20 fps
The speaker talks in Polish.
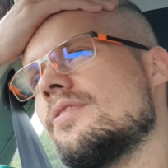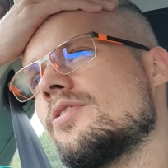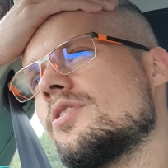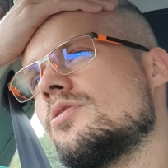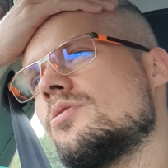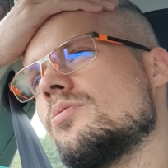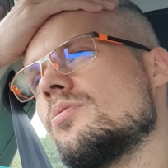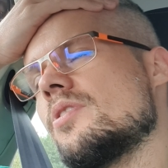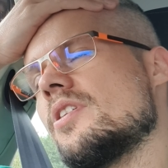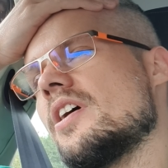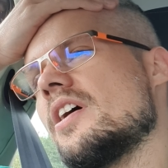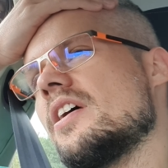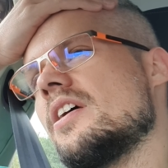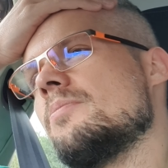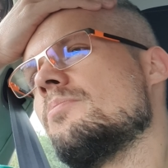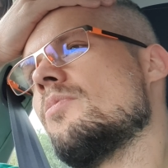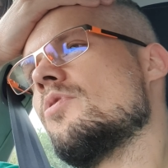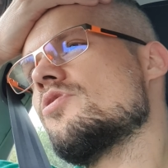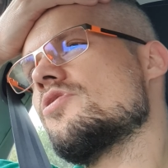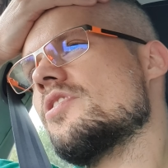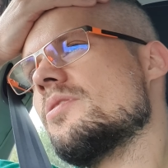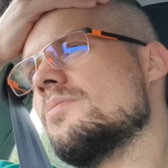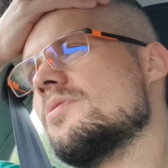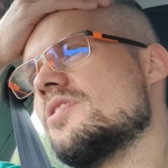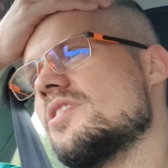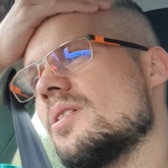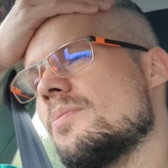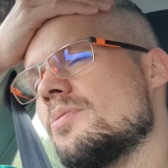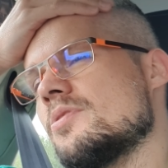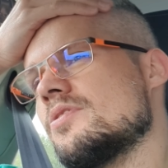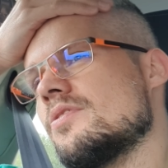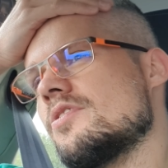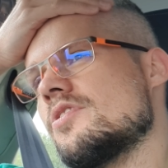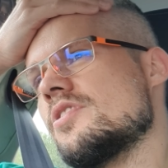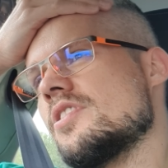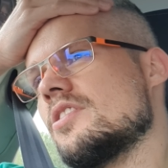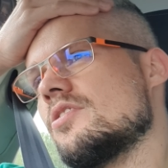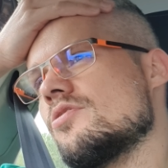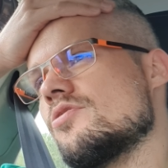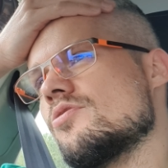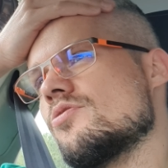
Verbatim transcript: w której możemy sobie pozwolić na to,